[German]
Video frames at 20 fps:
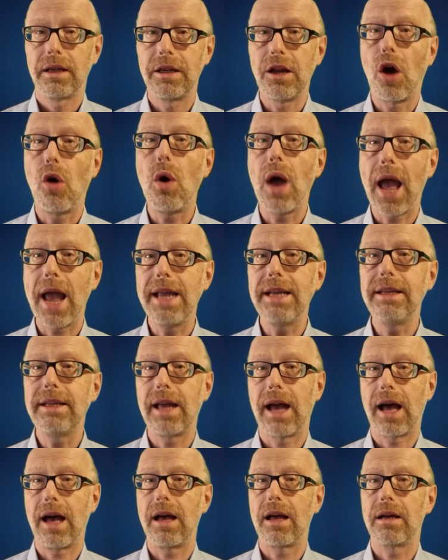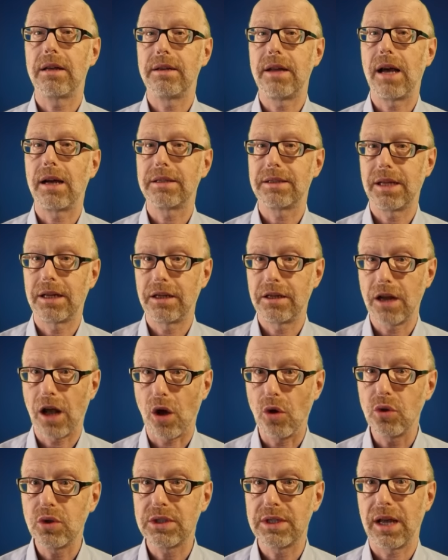Genau ein Jahr nach seinen
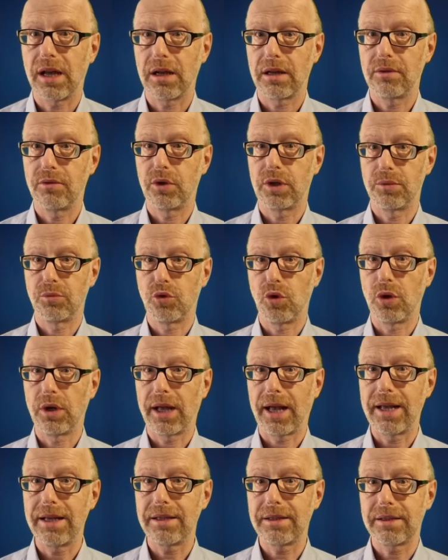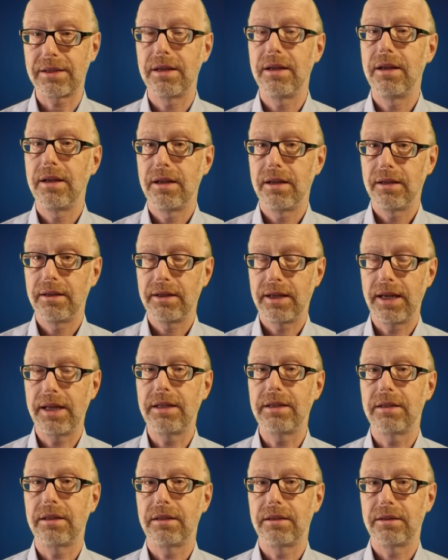Aussagen vor dem Kongress
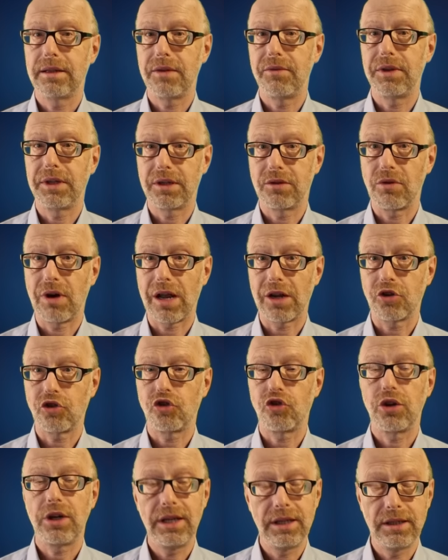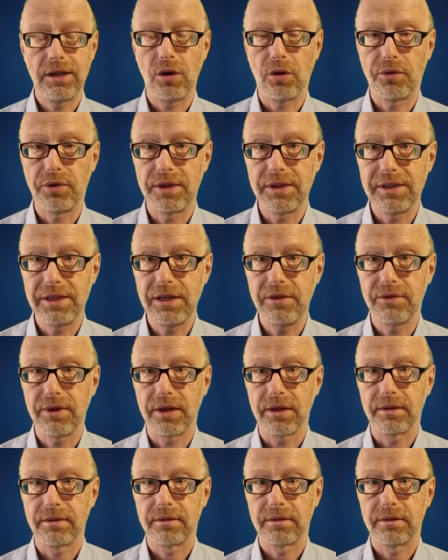geht David Rush in die
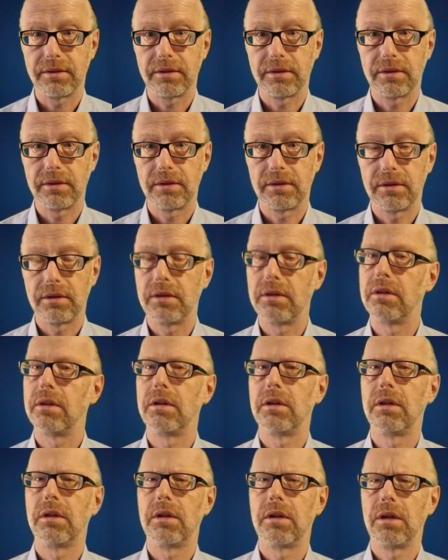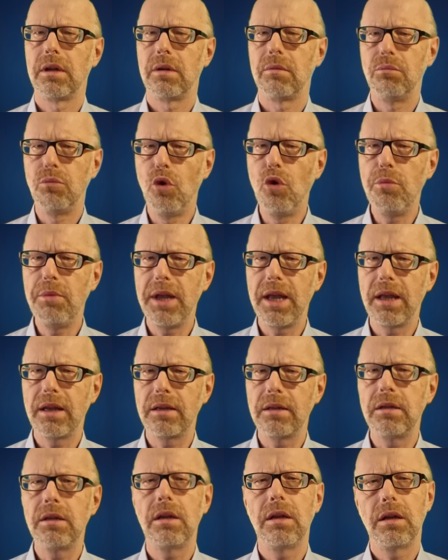Offensive.
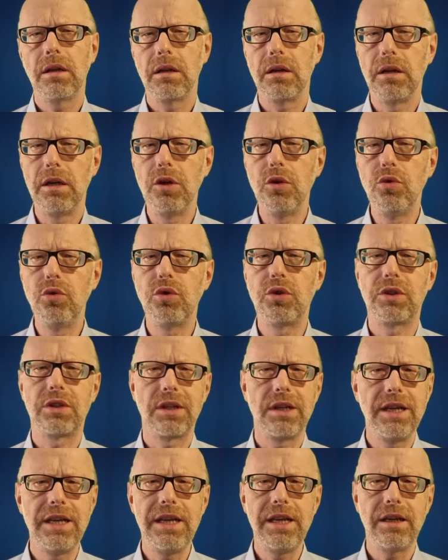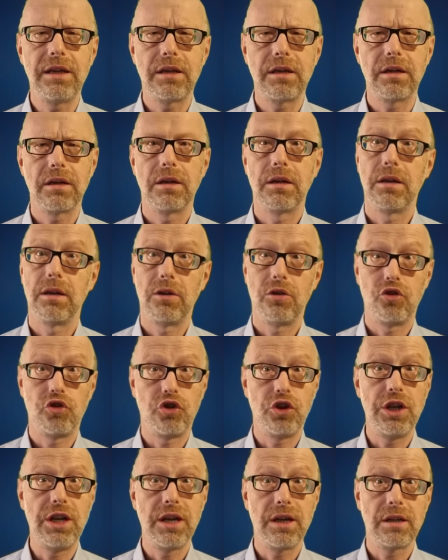Mumien, Loose Leak,
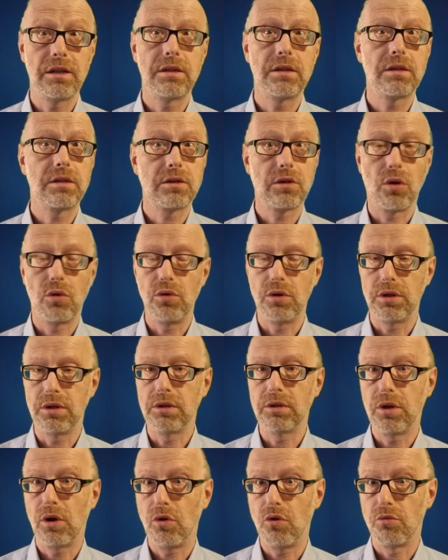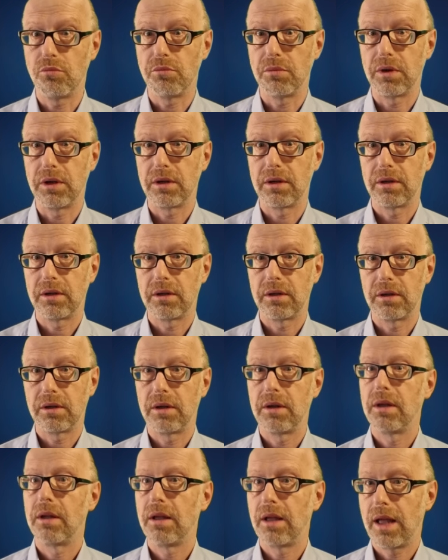Sheehan's Golden Dome.
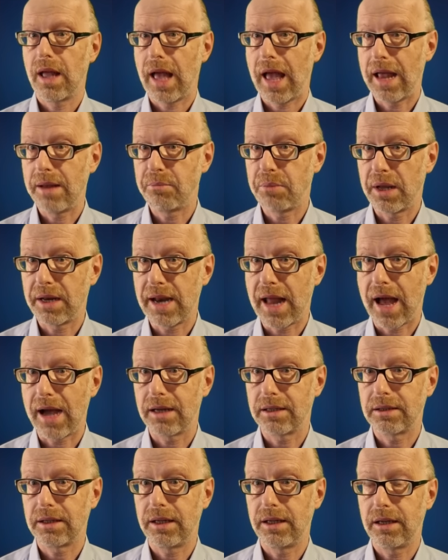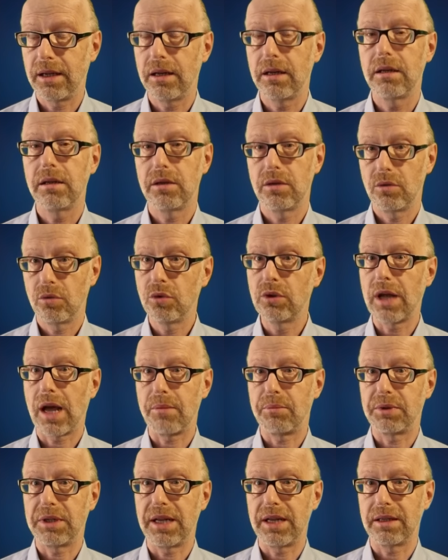Ein paar Nachträge und
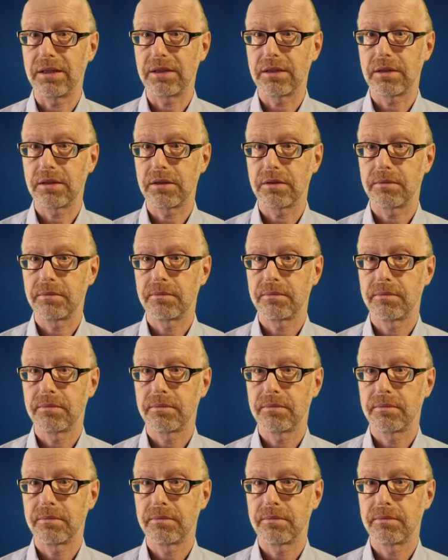Updates.